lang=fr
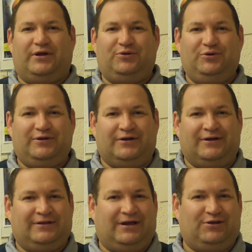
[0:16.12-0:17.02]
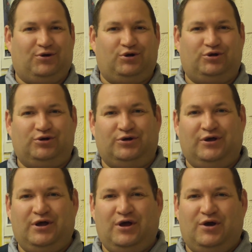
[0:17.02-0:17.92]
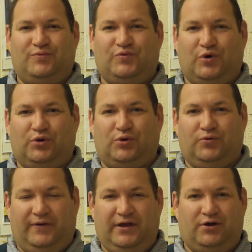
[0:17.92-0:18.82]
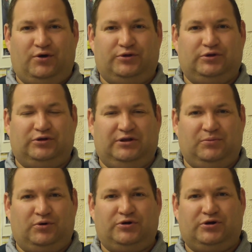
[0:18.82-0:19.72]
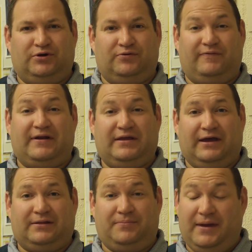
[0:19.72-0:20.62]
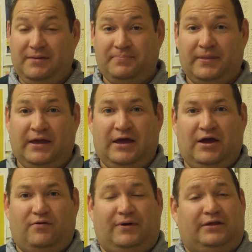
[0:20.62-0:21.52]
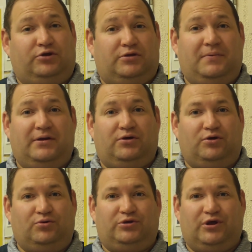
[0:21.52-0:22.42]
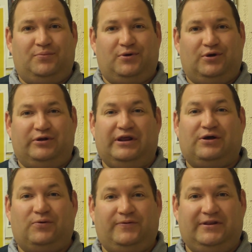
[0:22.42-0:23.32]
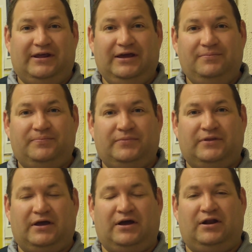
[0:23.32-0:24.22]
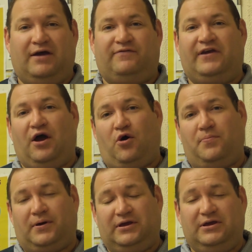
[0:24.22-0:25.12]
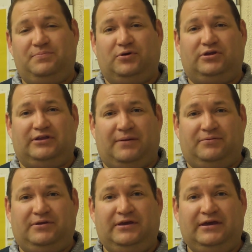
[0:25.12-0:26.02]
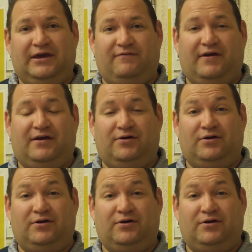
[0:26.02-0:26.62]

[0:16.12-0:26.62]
à tous, très heureux de vous retrouver en ce dimanche 24 euh, mai. Voilà deux semaines que nous sommes euh, déconfinés. Euh, la vie a repris petit à petit avec